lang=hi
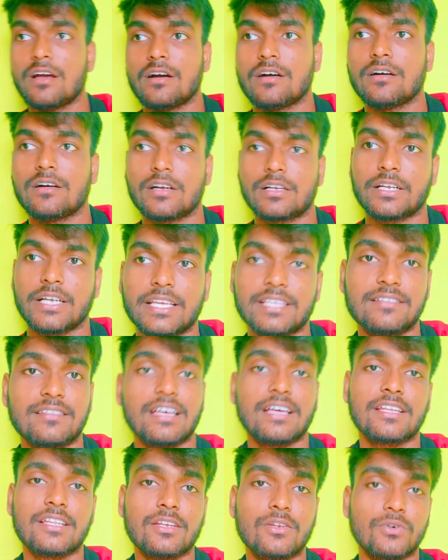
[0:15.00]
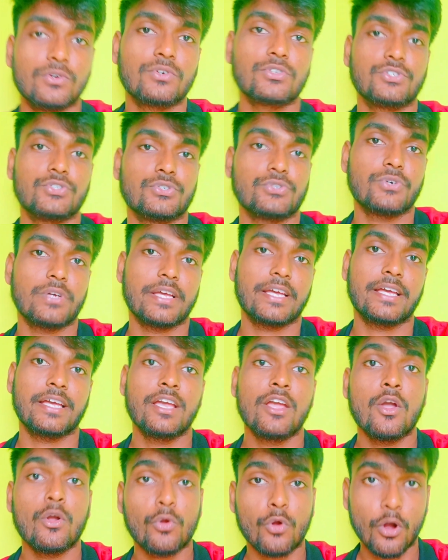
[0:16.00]
कई सारे लोग जो हैं
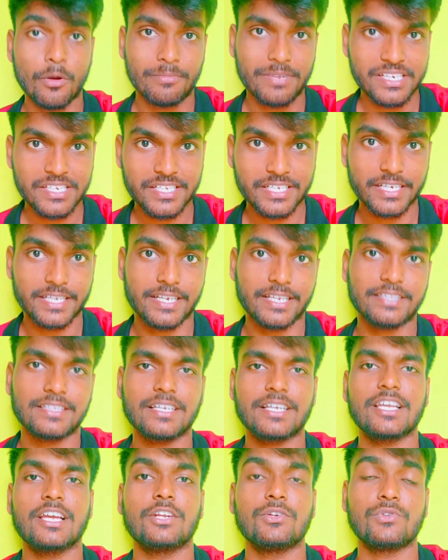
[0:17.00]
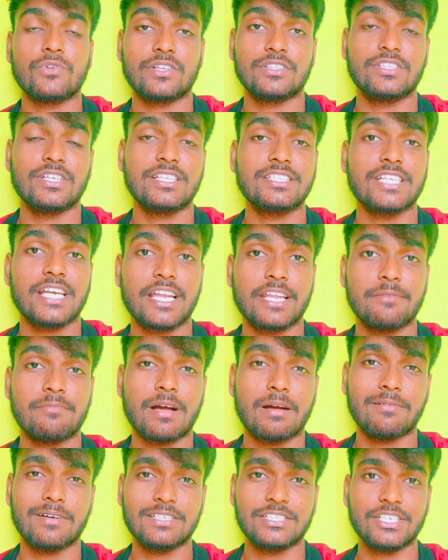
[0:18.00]
कमेंट कर रहे थे कि अनुराधाचार्य
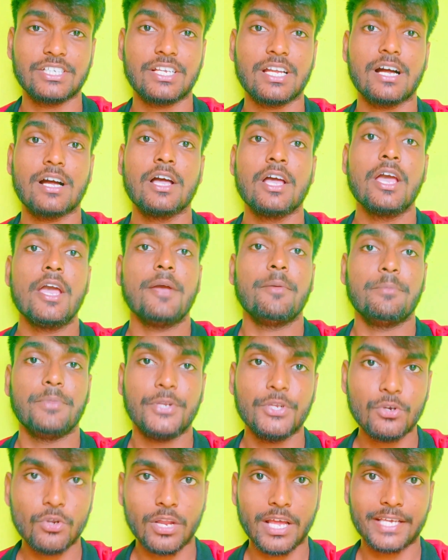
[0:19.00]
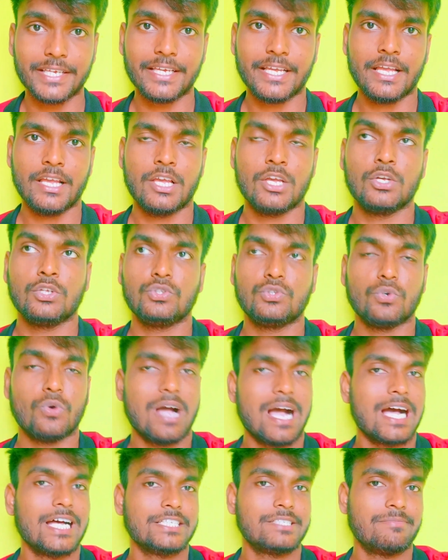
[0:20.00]
बाबा जी का वीडियो लाइए तो
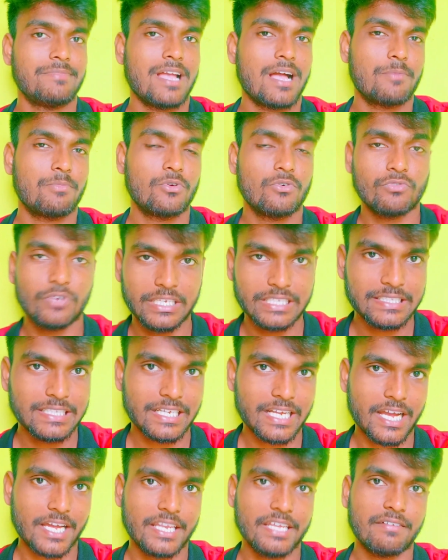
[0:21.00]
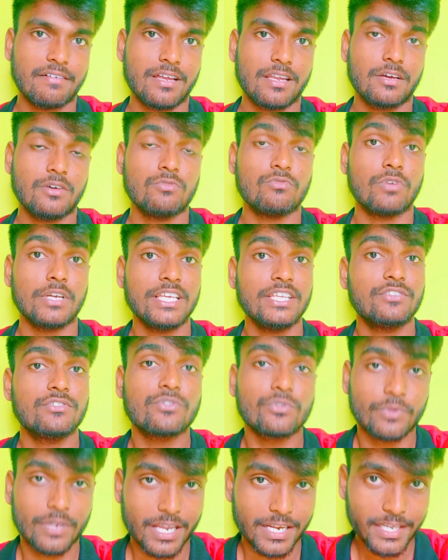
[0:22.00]
आज मैं आपको वही दिखाने वाला हूँ वही
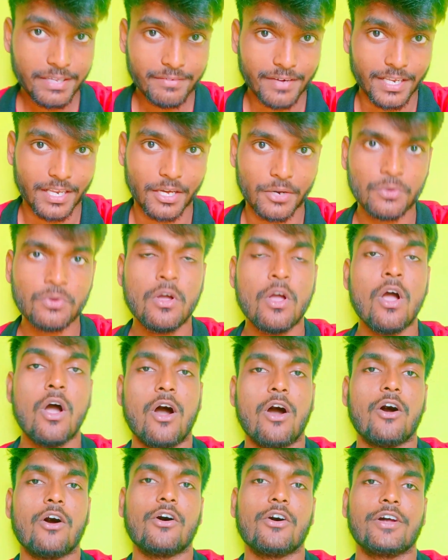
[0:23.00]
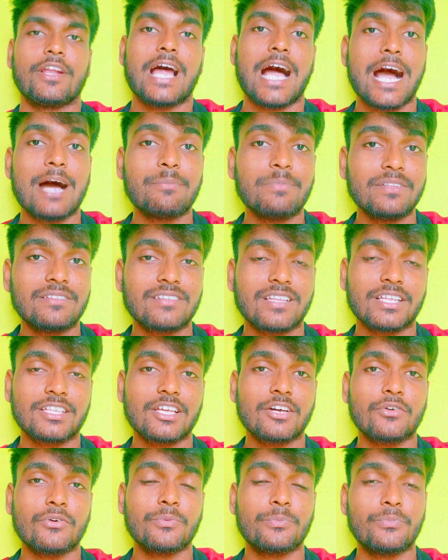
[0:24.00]
सुनाने वाला हूँ और आप इस कथा
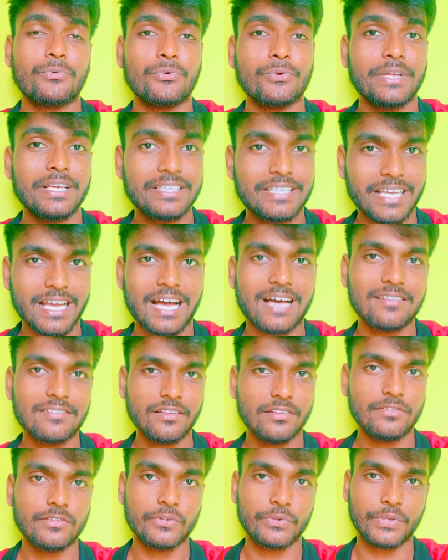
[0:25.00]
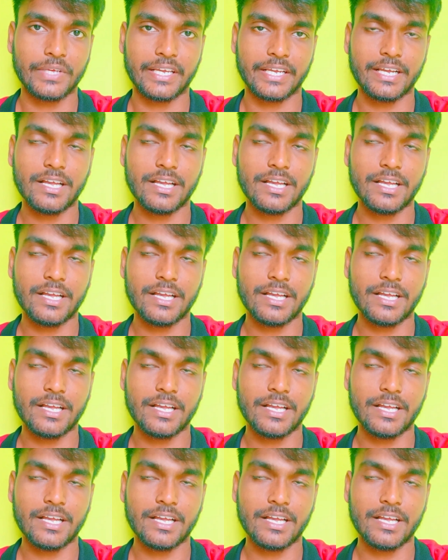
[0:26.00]
को पूरे ध्यान से सुनिएगा